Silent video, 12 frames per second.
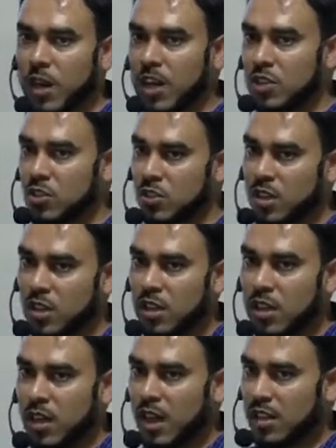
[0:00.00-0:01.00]
ব্লাডের সঙ্গে
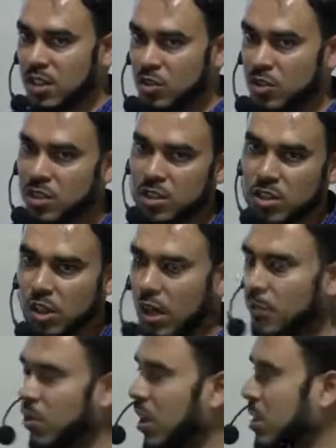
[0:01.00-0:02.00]
অ্যাডজাস্ট হয়ে যায় সেগুলো
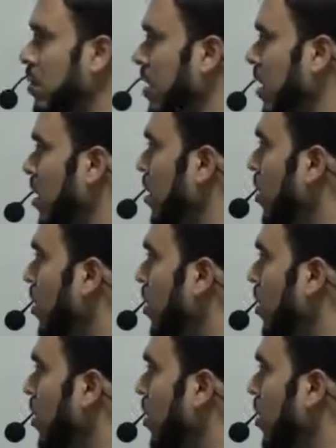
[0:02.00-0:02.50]
হাইপোগ্লাইসিমিয়াটা